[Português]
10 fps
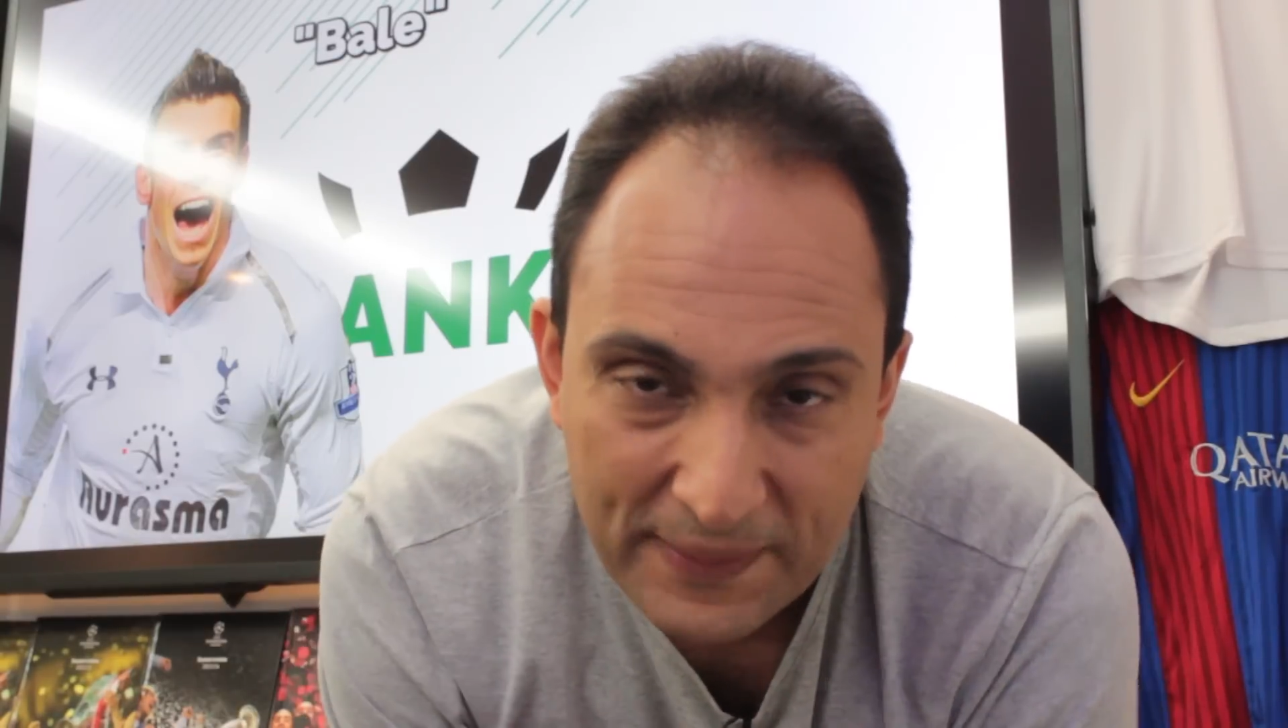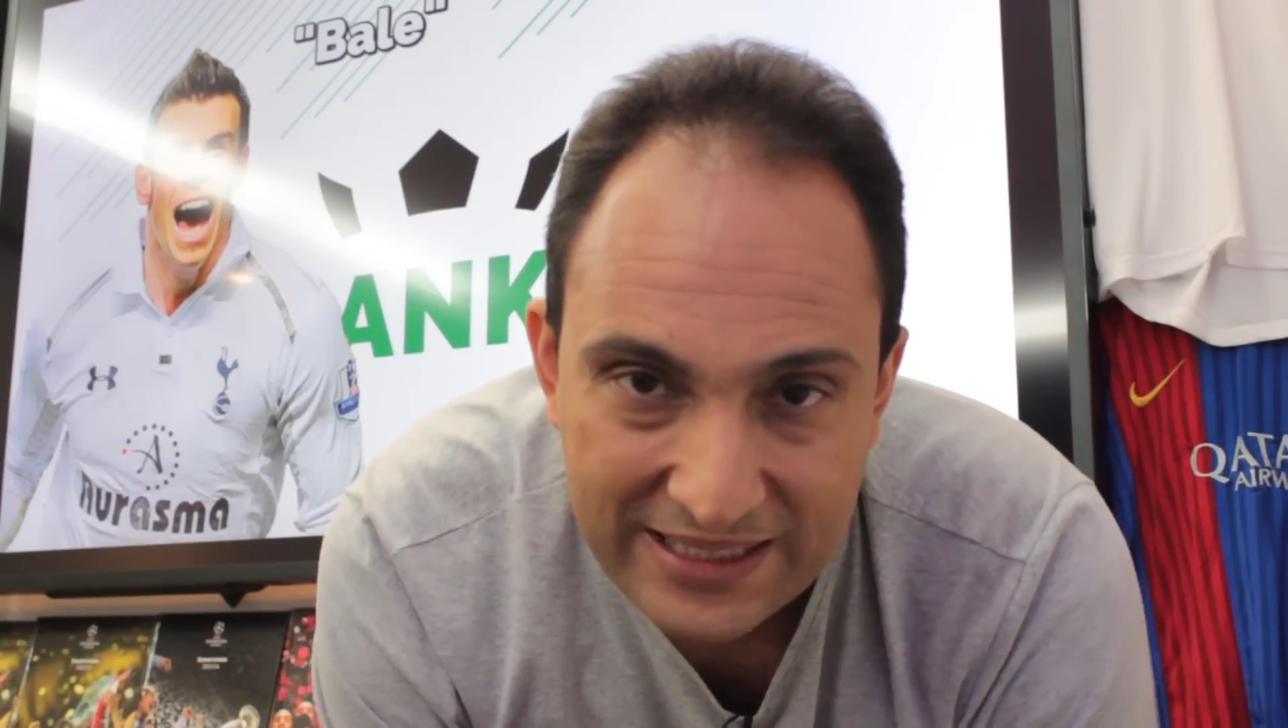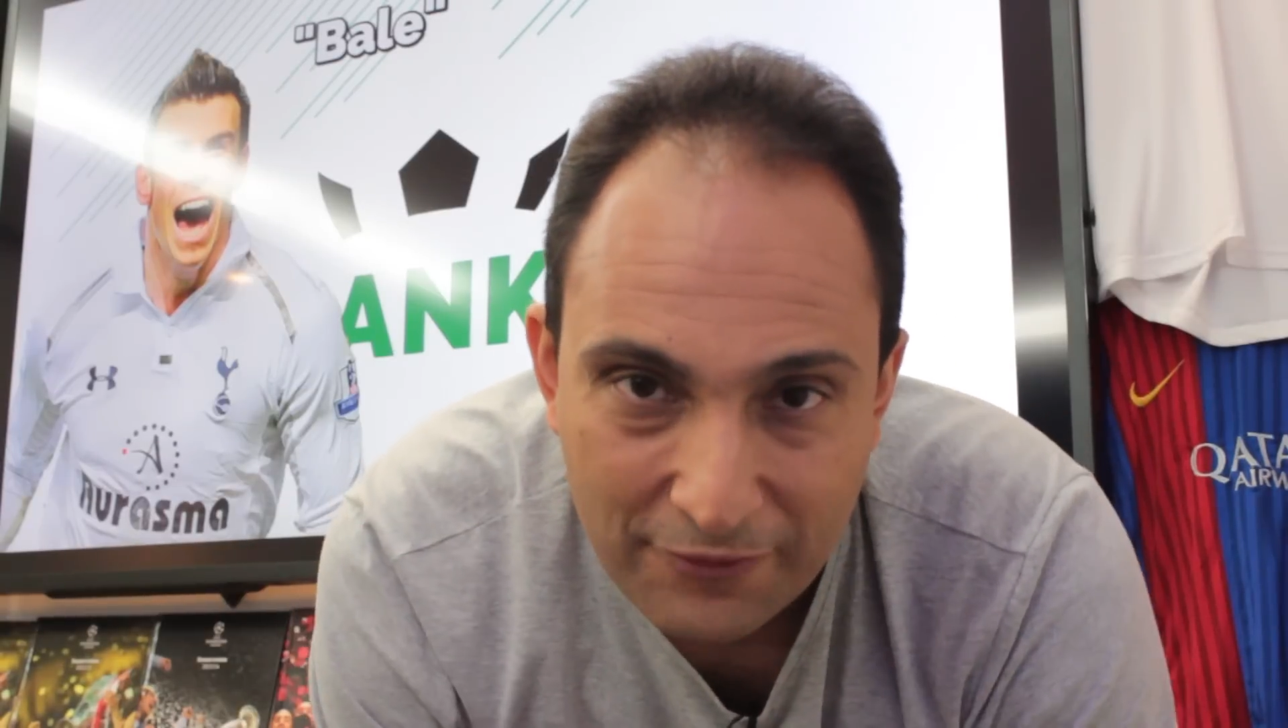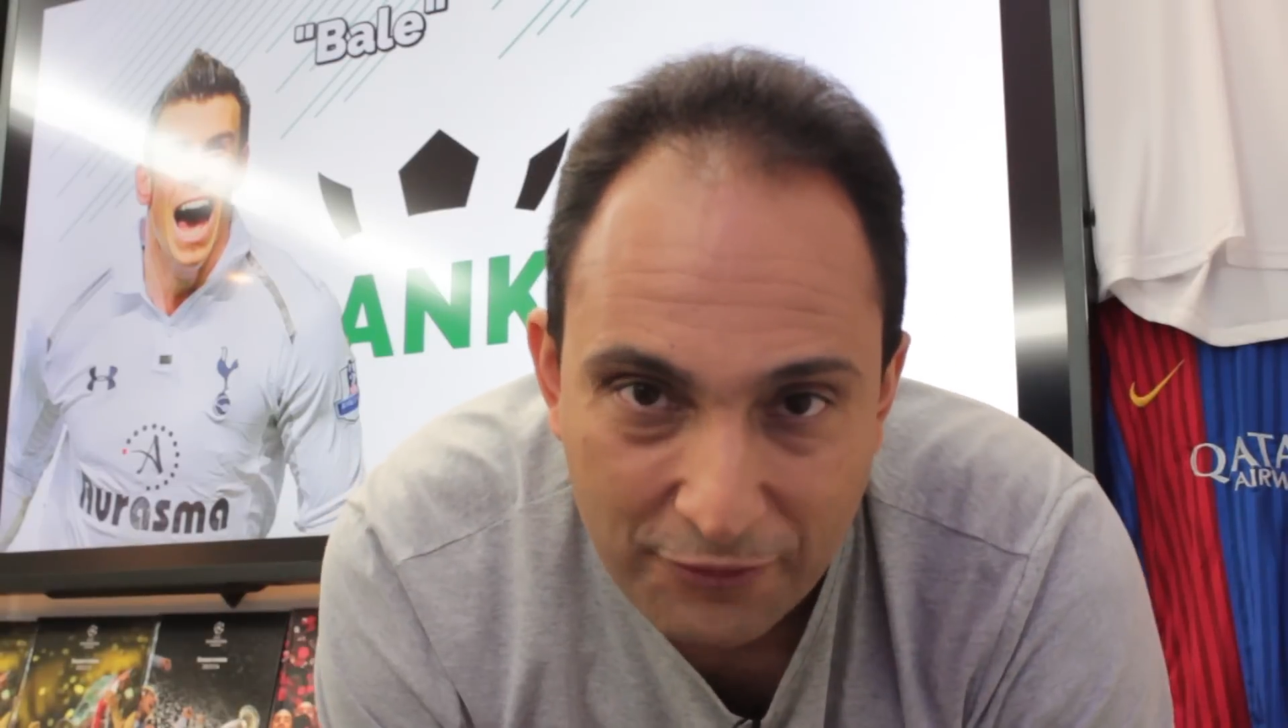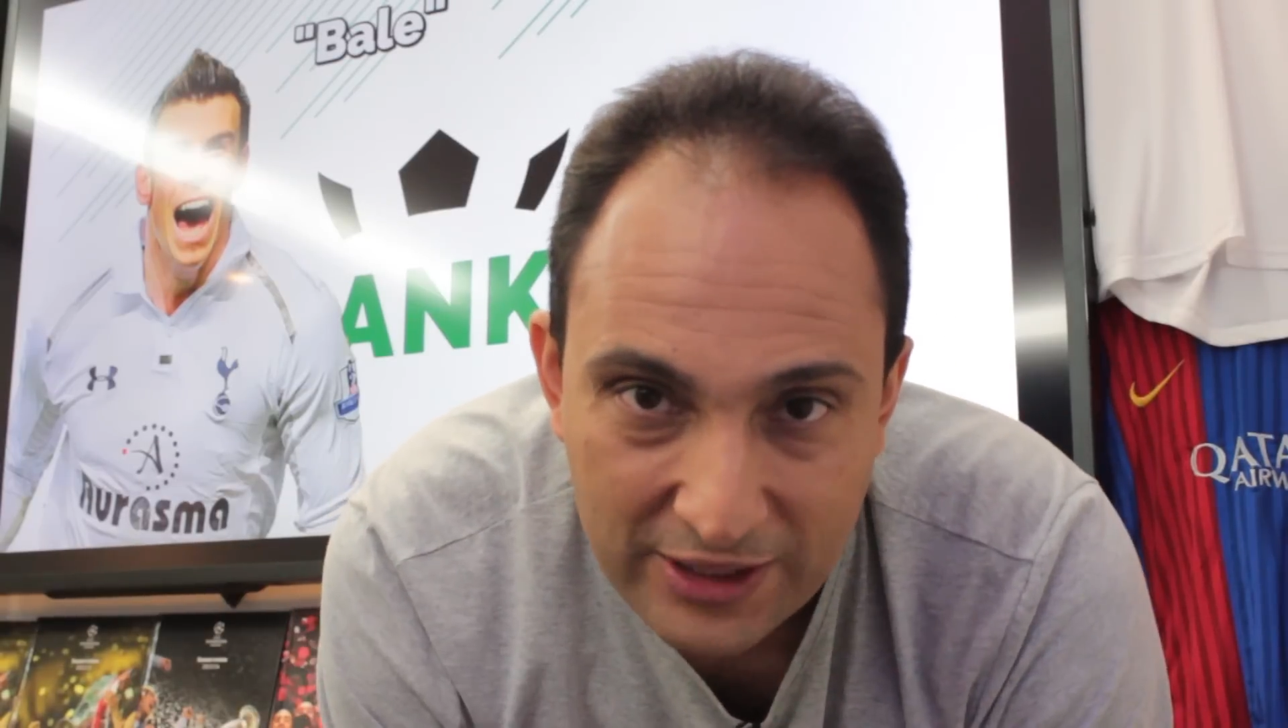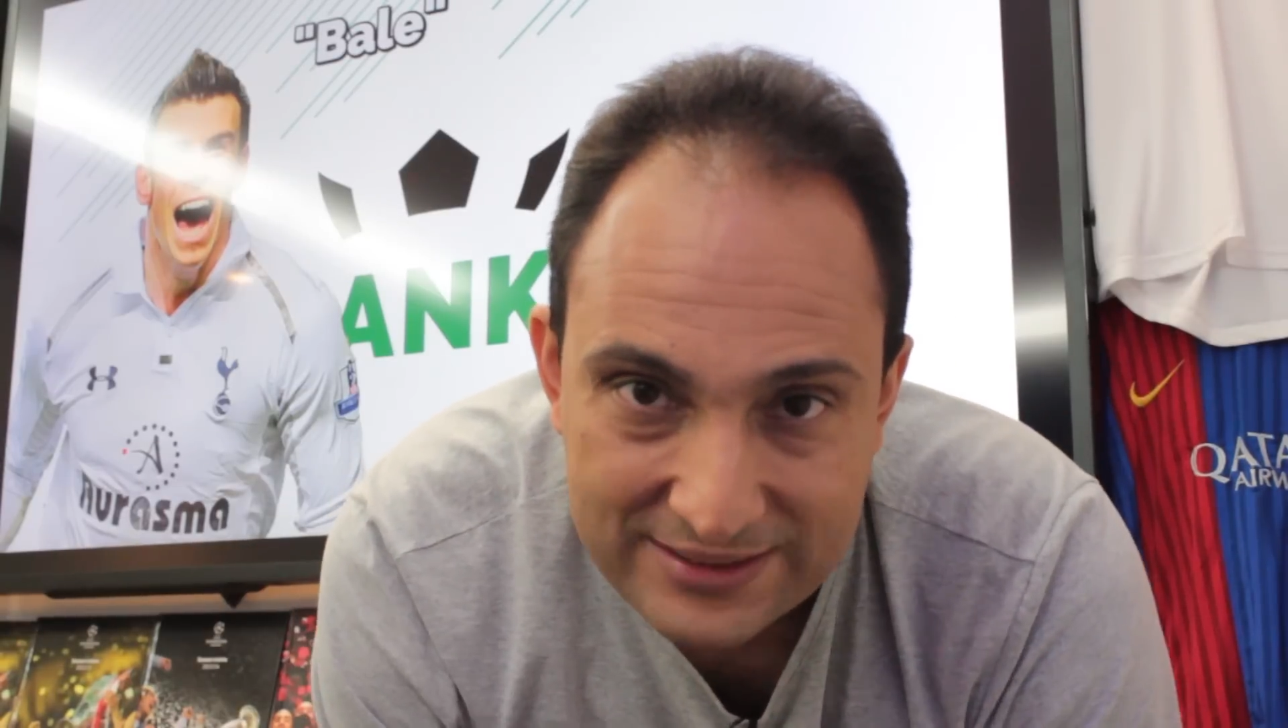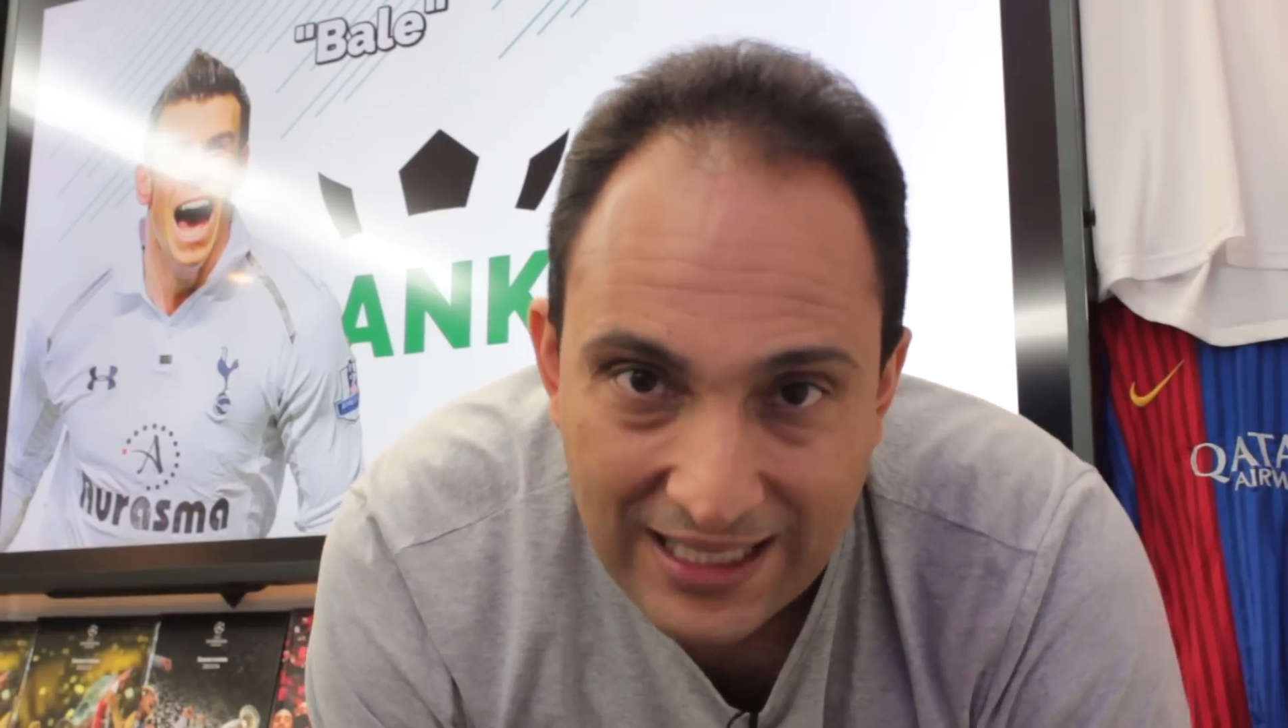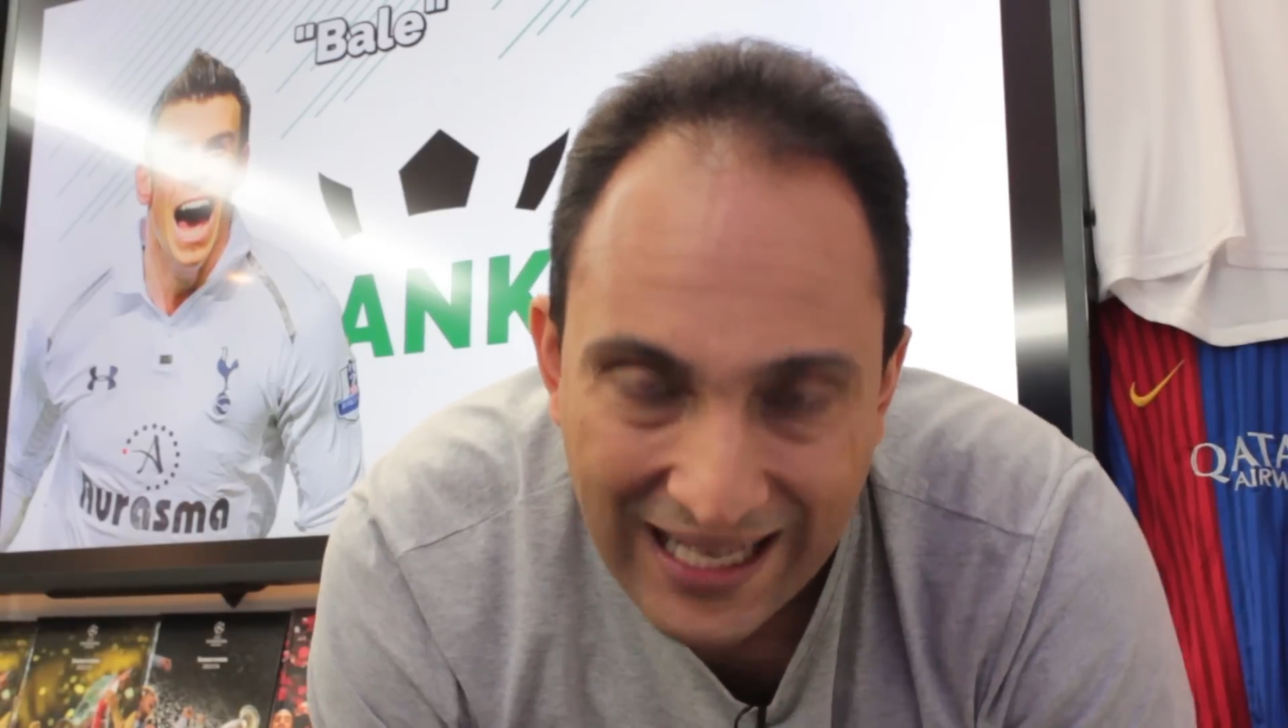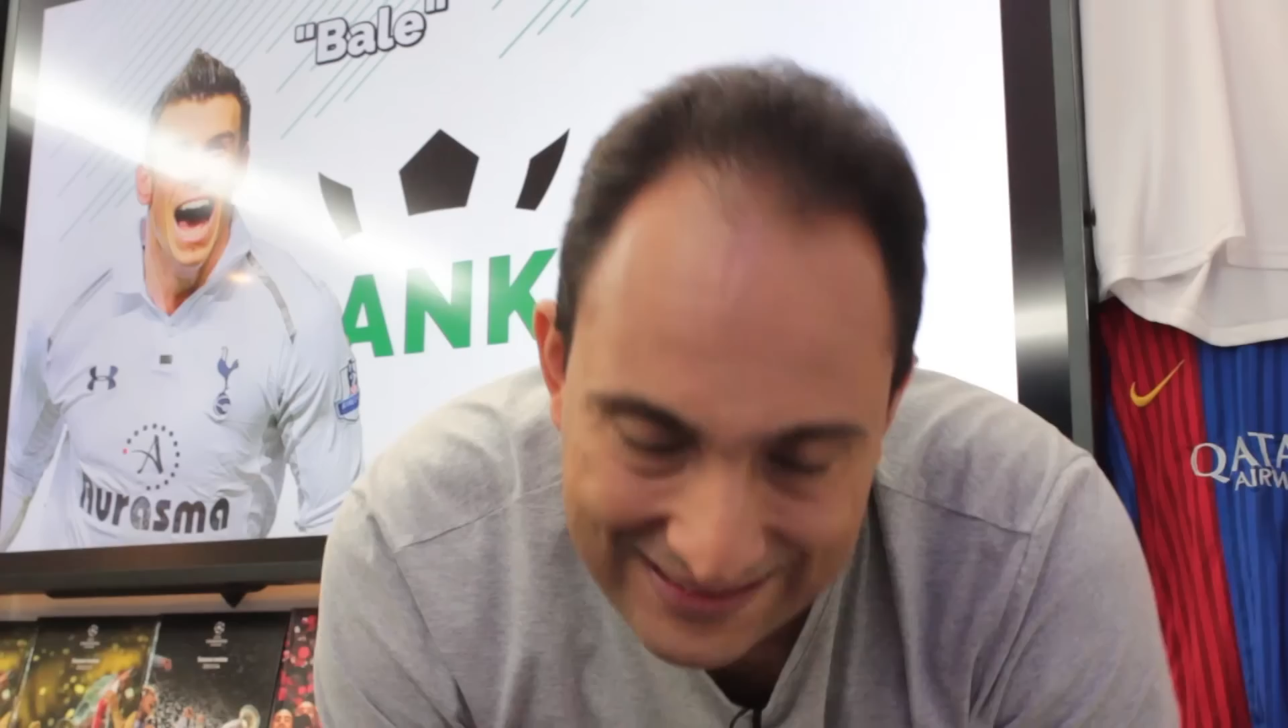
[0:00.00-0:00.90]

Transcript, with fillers: para a defesa